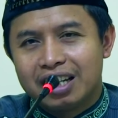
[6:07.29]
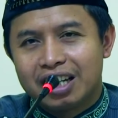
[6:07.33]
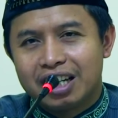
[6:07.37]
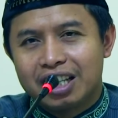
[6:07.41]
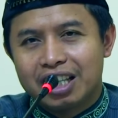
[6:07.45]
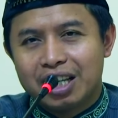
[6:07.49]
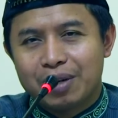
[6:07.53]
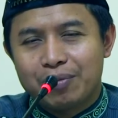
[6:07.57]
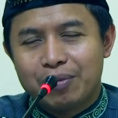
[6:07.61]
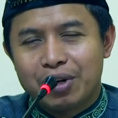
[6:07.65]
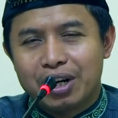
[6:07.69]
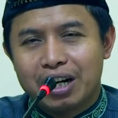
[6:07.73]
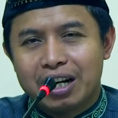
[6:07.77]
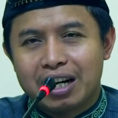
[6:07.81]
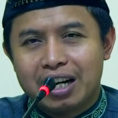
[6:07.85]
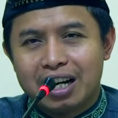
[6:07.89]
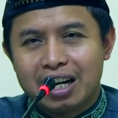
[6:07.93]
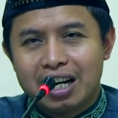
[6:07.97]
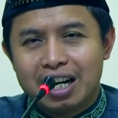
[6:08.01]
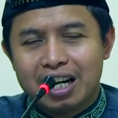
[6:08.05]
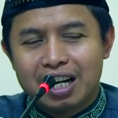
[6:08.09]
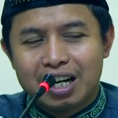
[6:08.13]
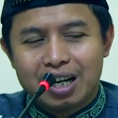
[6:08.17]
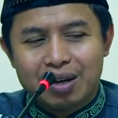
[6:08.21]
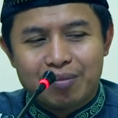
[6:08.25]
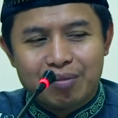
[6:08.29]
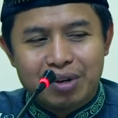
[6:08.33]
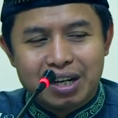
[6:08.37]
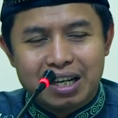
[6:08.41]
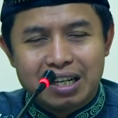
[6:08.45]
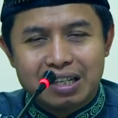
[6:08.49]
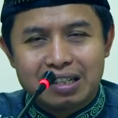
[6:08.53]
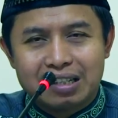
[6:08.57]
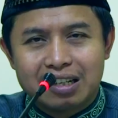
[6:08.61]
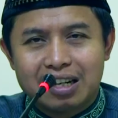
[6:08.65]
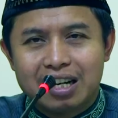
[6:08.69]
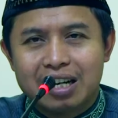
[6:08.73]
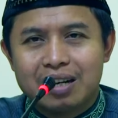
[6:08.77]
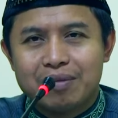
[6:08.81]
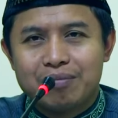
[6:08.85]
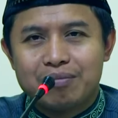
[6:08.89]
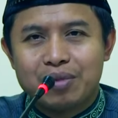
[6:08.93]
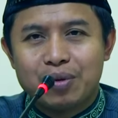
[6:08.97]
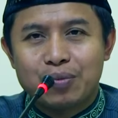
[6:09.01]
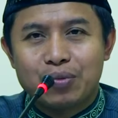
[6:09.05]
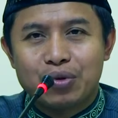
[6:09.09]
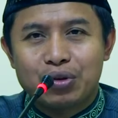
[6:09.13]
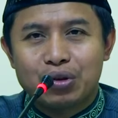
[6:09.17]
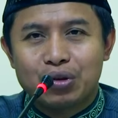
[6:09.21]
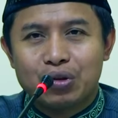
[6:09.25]
Kita mengenal agama
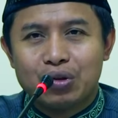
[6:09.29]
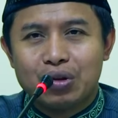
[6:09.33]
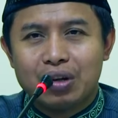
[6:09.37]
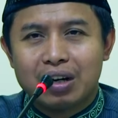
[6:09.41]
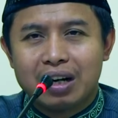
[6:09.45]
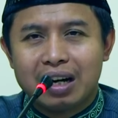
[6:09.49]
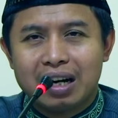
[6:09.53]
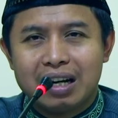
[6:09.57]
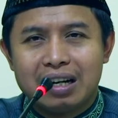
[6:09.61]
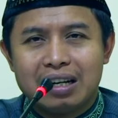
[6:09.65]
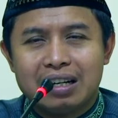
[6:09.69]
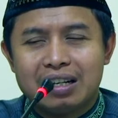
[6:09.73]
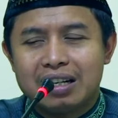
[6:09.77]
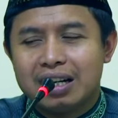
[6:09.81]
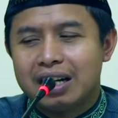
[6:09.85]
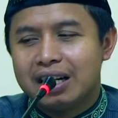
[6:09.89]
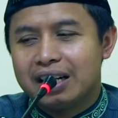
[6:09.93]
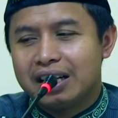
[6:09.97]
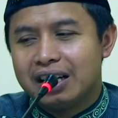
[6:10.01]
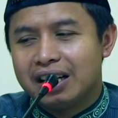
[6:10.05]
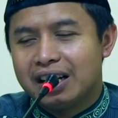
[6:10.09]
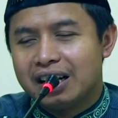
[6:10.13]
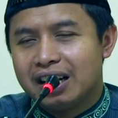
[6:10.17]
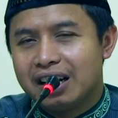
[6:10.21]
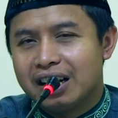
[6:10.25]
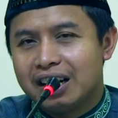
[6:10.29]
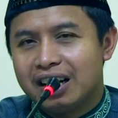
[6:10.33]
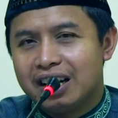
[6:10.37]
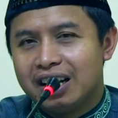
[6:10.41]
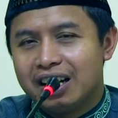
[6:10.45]
Islam membutuhkan dalil.